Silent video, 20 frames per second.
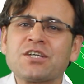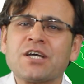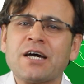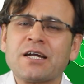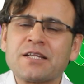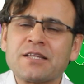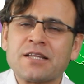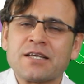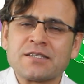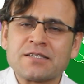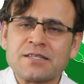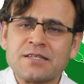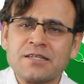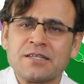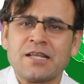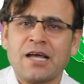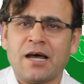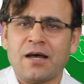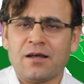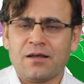haritasını
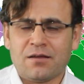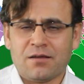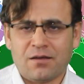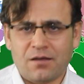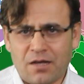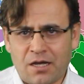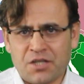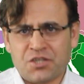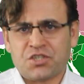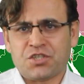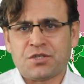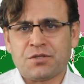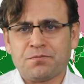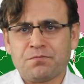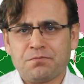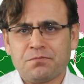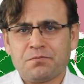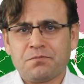da açtım.